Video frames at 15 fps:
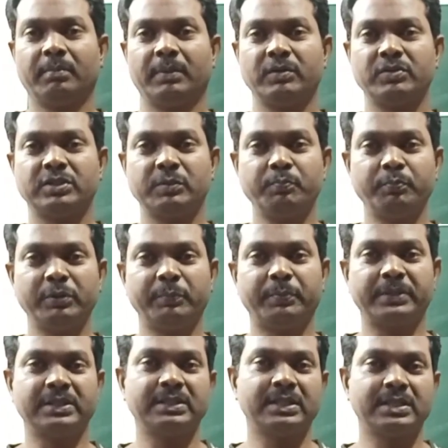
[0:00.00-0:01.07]
మనం సింపుల్
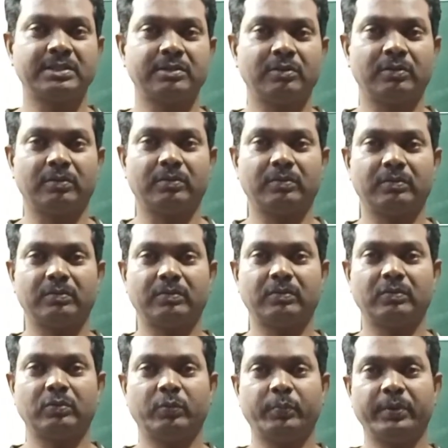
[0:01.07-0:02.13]
ప్రజెంటెన్స్లో
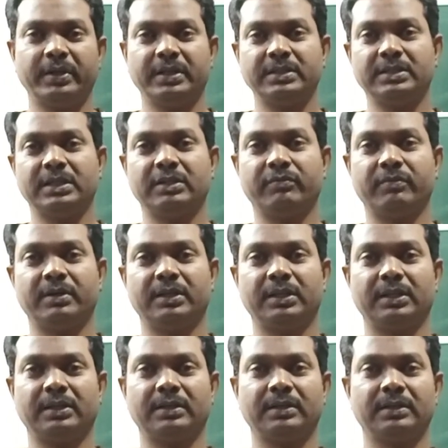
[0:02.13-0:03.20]

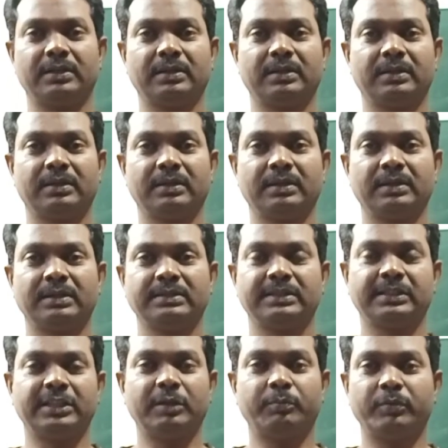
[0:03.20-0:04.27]
ఉపయోగించేటువంటి
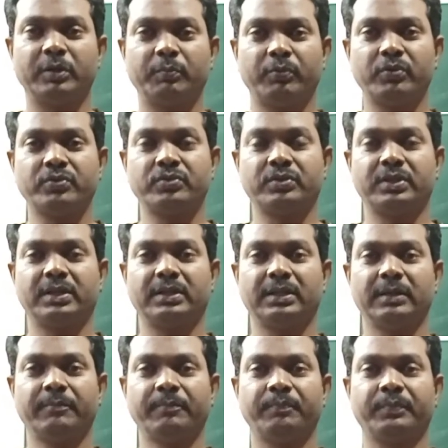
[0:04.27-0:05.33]
సందర్భం ఎప్పుడు
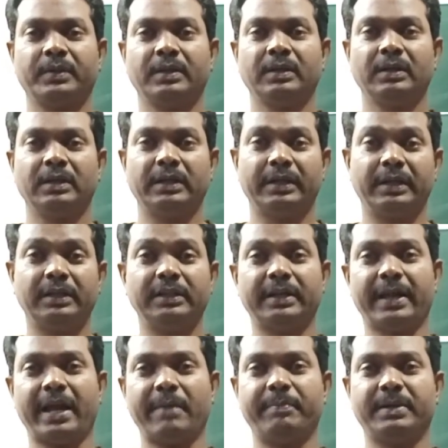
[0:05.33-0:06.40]
వస్తుందంటే
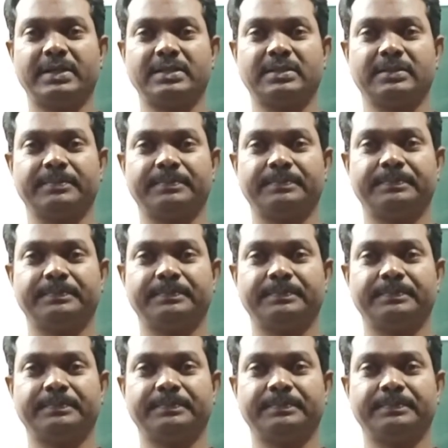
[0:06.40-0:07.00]
రెగ్యులర్ హ్యాబిట్స్